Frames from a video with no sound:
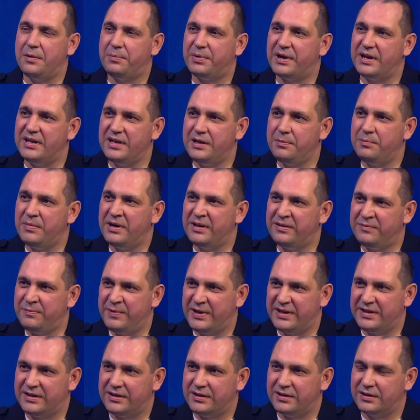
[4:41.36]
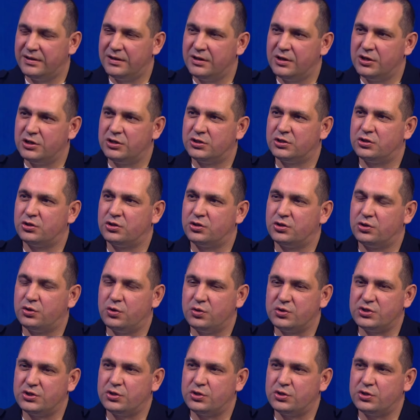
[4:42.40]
Необходимо отметить, что